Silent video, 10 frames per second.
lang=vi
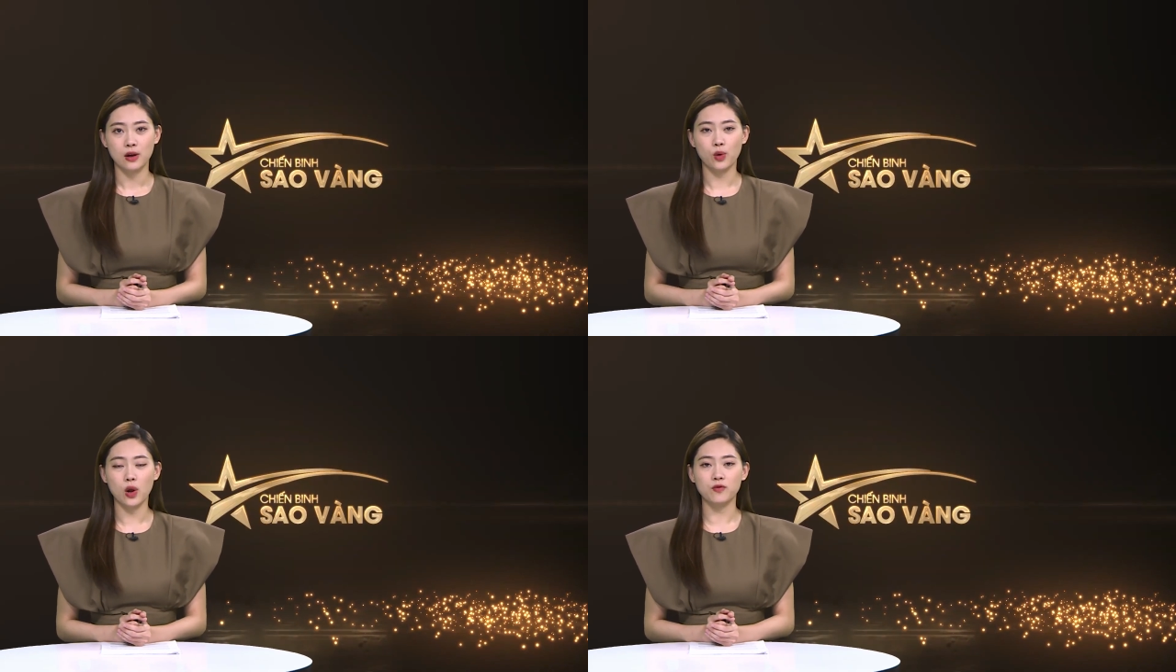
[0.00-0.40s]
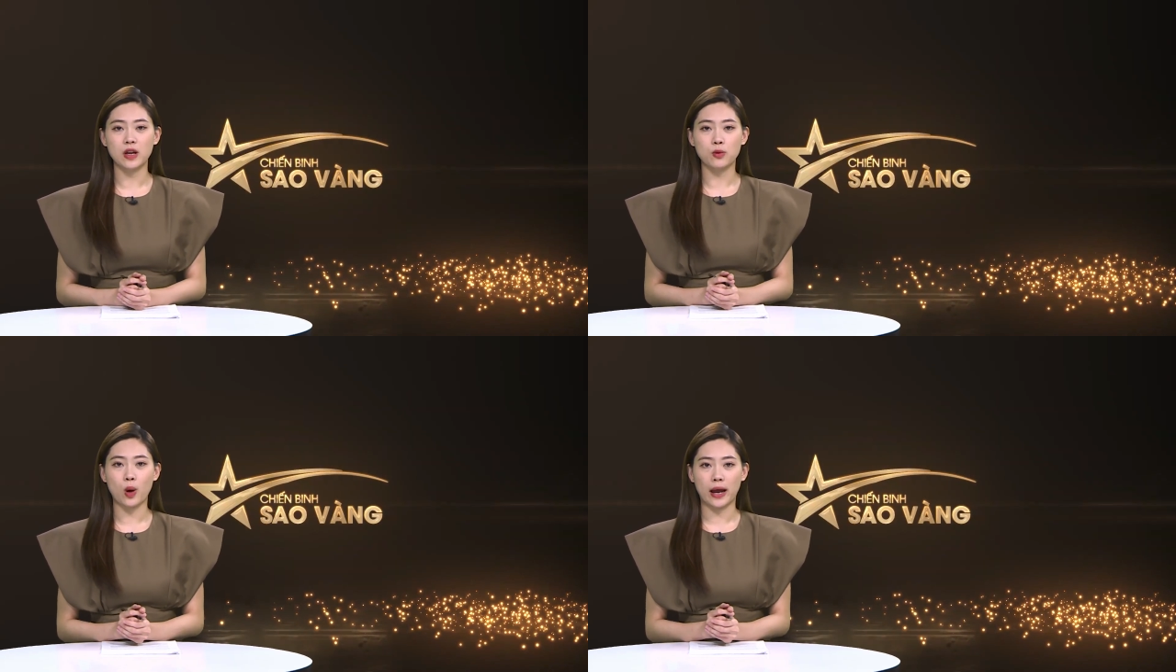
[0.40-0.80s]
Huấn luyện
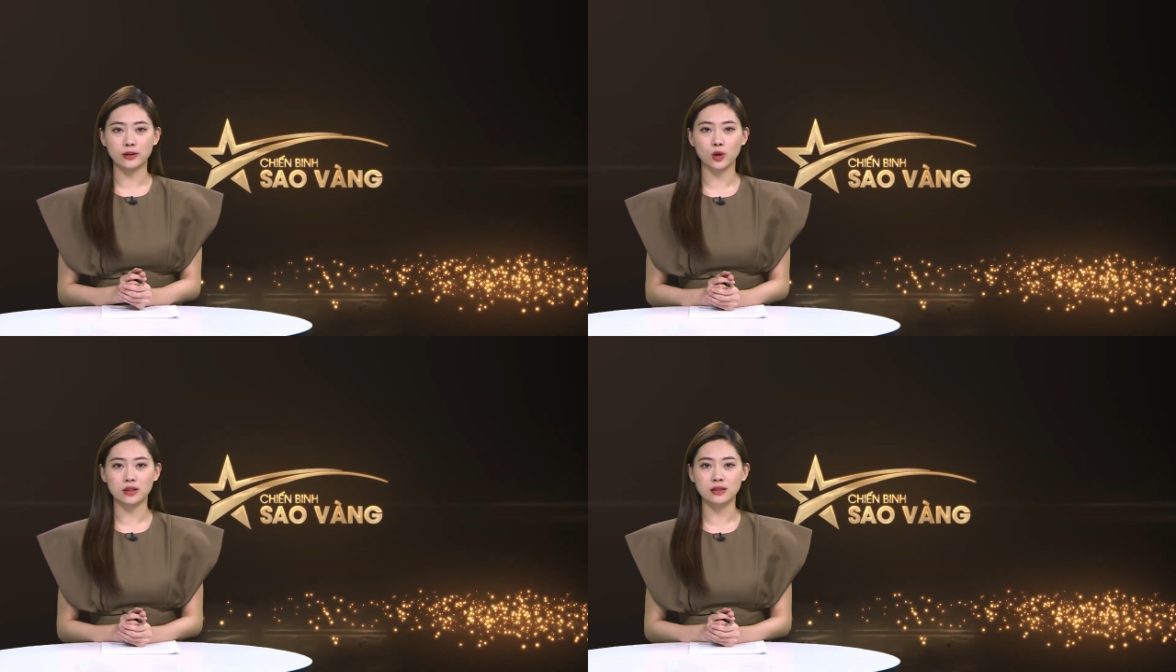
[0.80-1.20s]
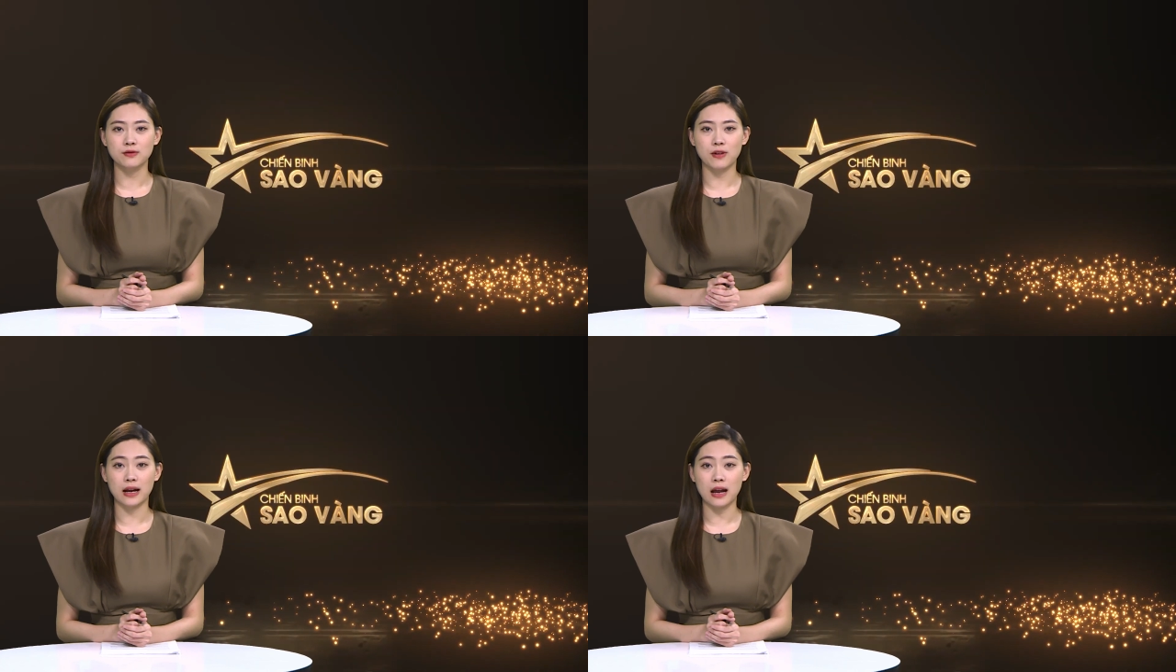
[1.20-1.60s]
viên Hoàng Anh Tuấn
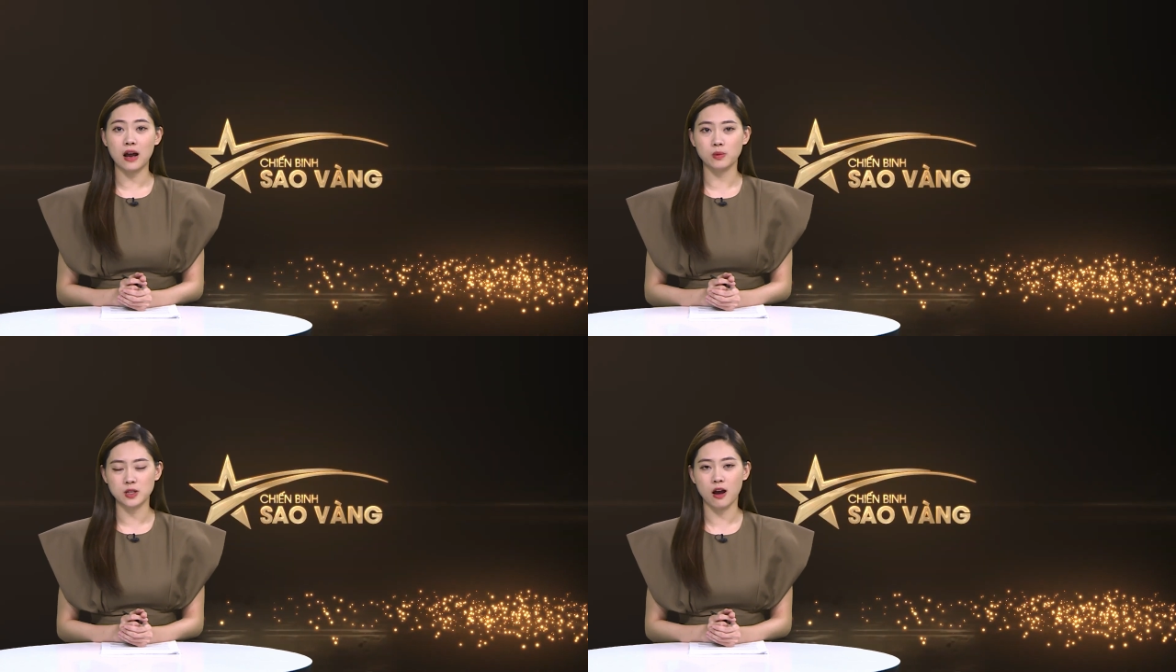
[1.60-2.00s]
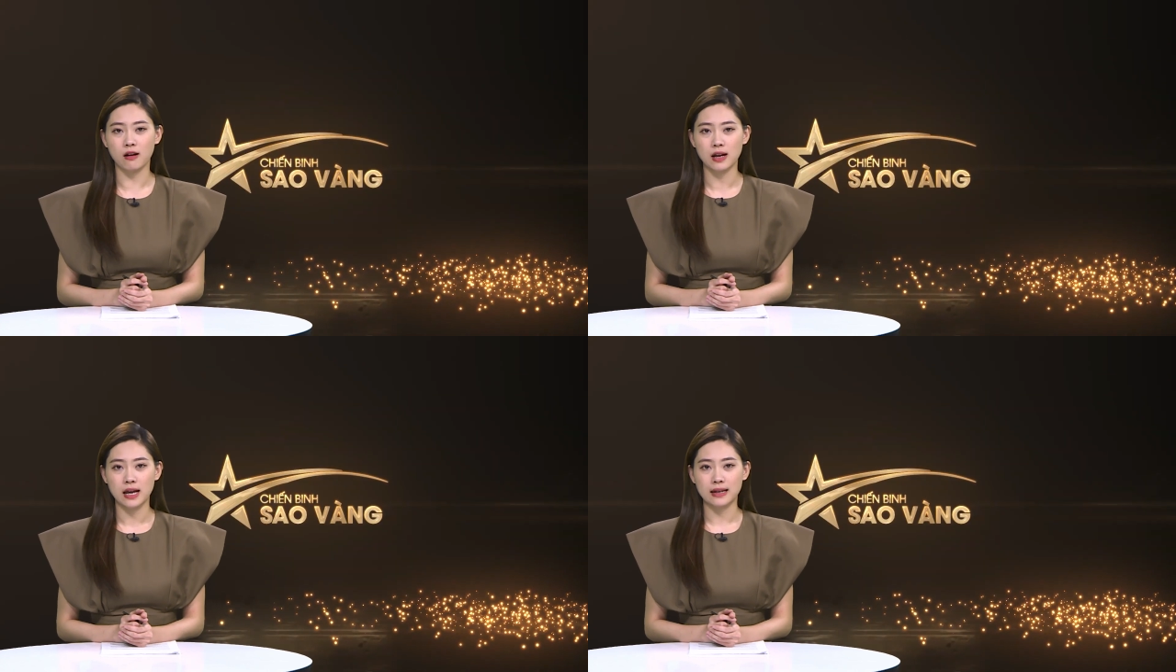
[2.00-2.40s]
và các học trò